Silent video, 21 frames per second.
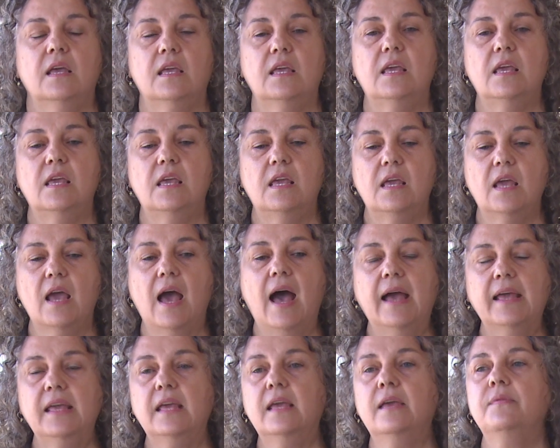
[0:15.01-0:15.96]
Y
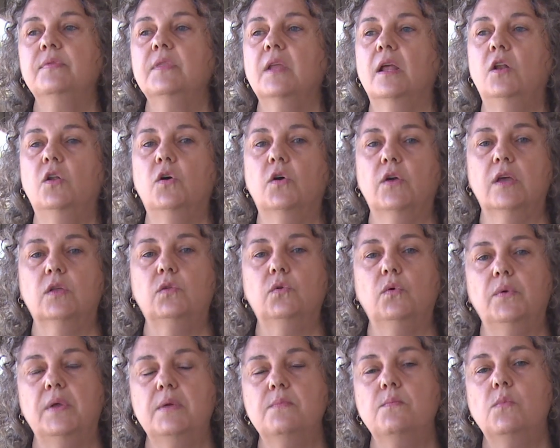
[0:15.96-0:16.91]
ahí lo que
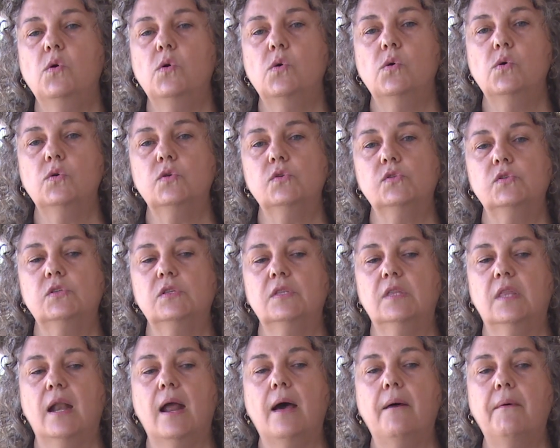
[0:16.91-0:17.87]
estuvimos
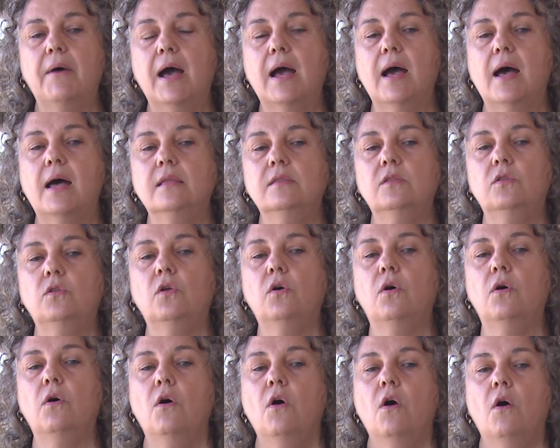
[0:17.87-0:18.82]

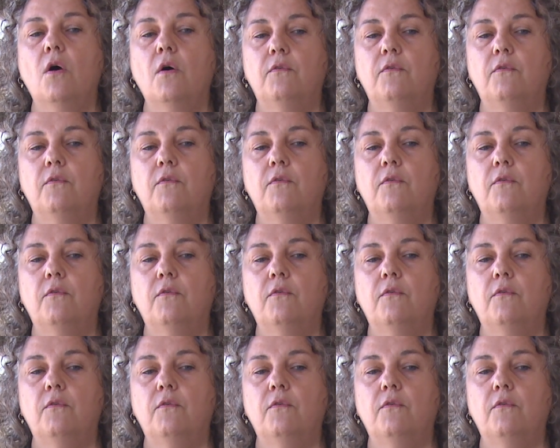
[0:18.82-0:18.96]
trabajando